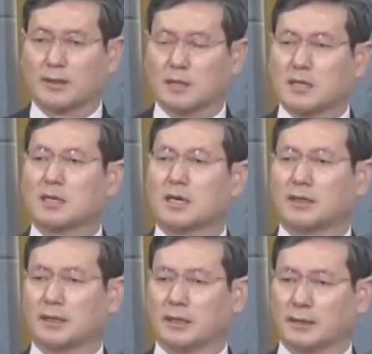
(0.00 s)

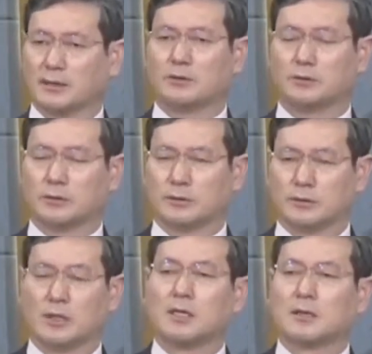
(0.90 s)
인간의 행위로는
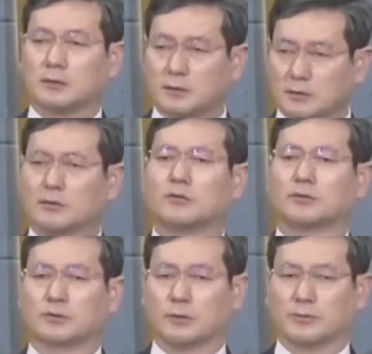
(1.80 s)
의로울
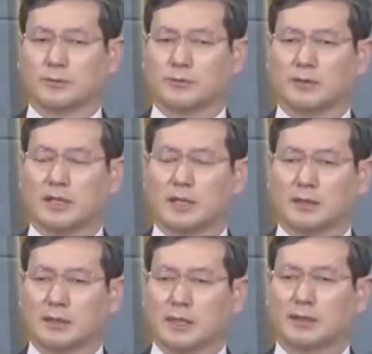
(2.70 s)
수 없습니다. 인간의